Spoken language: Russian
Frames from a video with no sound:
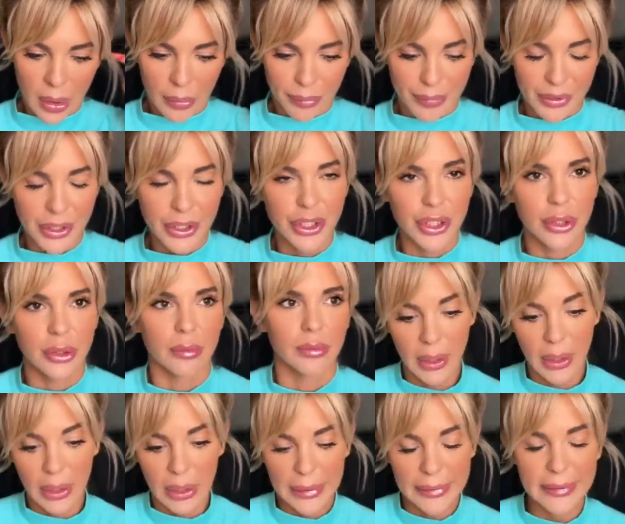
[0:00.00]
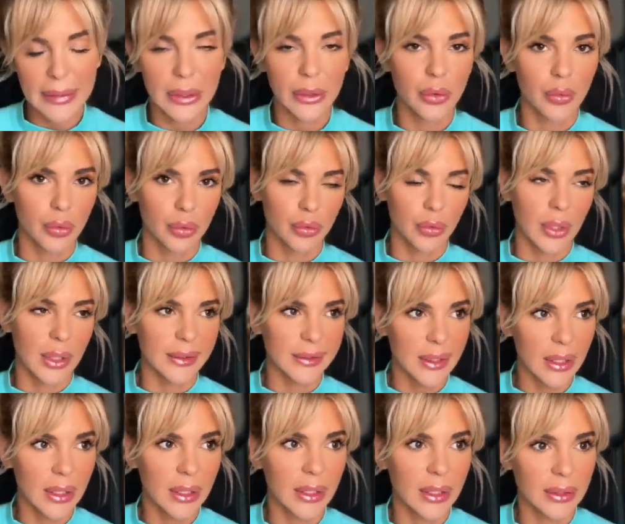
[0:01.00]
причинам, это одно. Но
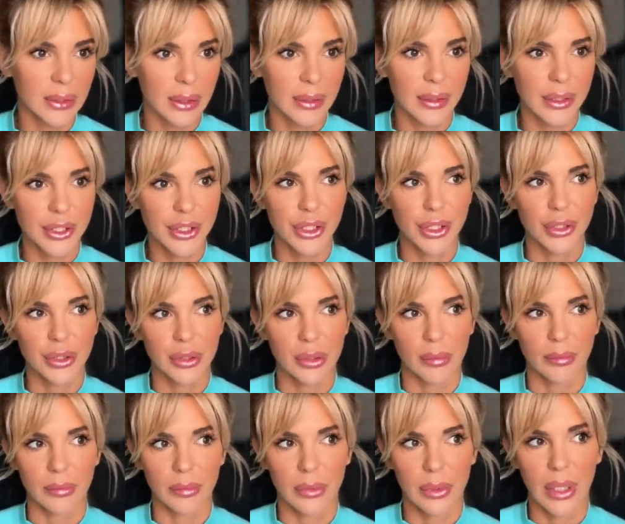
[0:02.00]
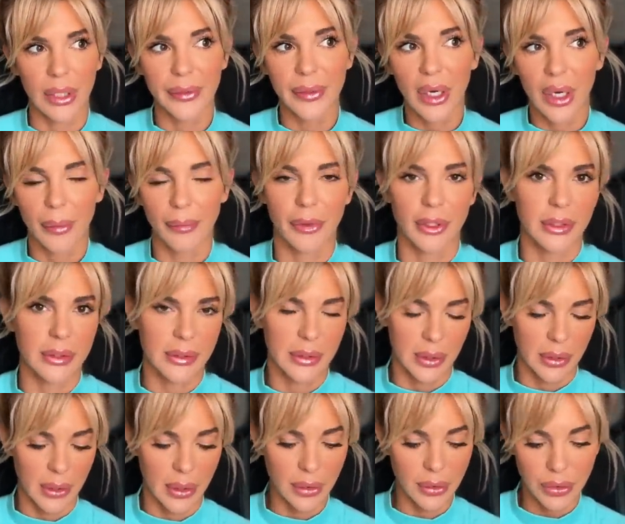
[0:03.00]
когда это отношения там годами на
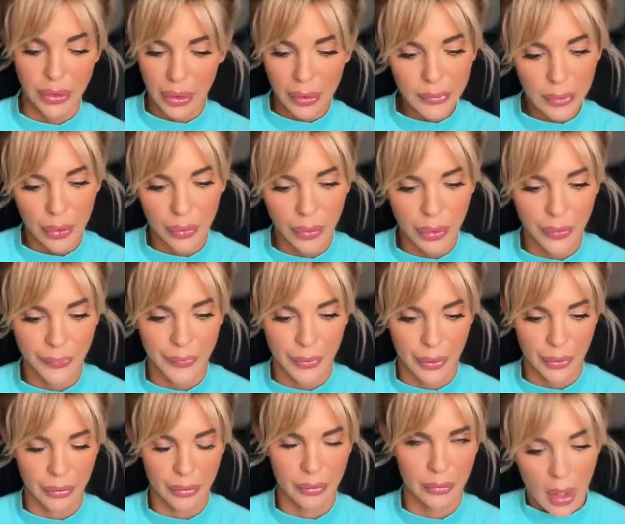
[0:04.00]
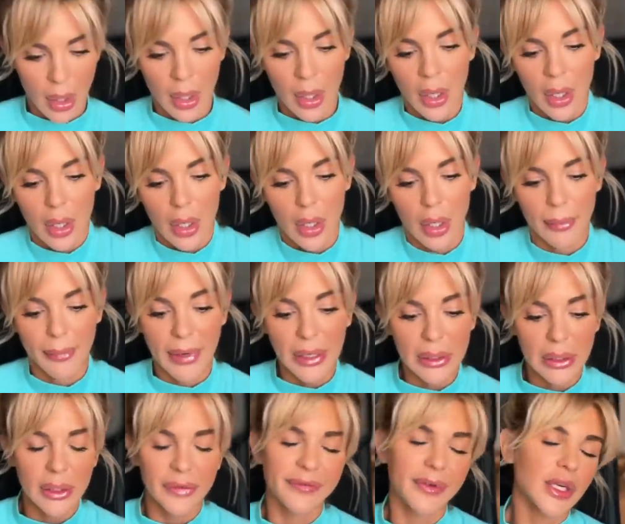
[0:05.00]
расстоянии, я в такое не верю. А
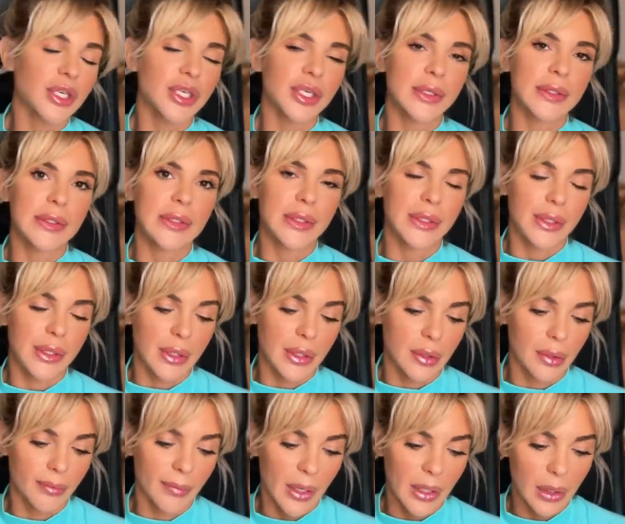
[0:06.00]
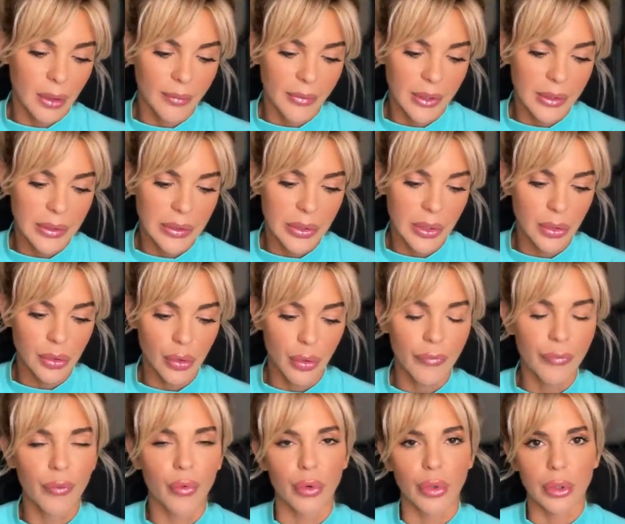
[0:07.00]
марка ваших теней. Марка моих теней
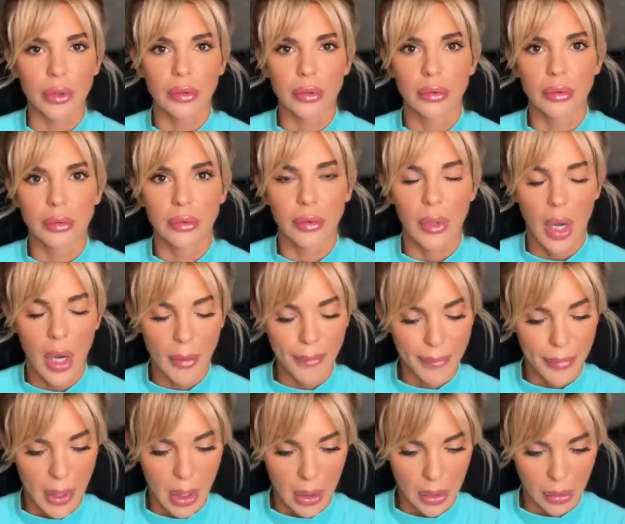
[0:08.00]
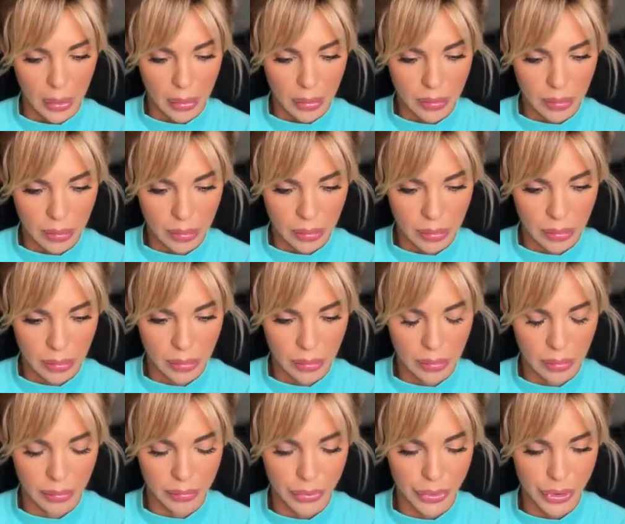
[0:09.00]
Том Форд. Опал.
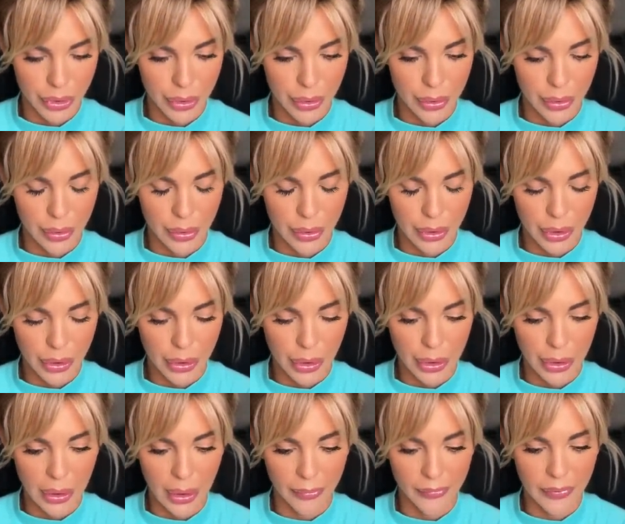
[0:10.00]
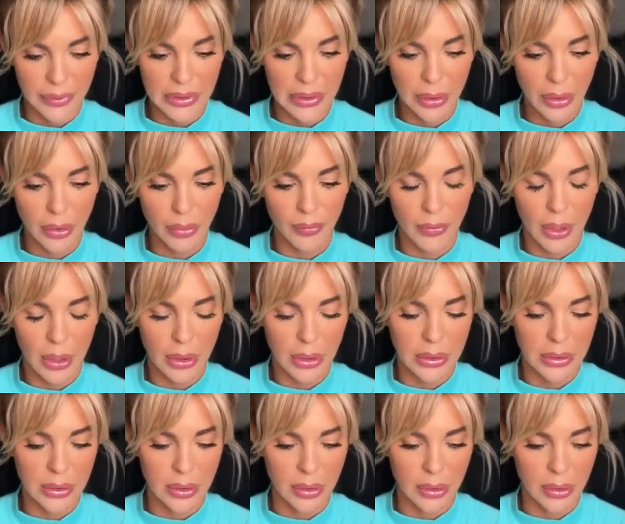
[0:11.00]
Жидкие кремовые тени у меня есть э,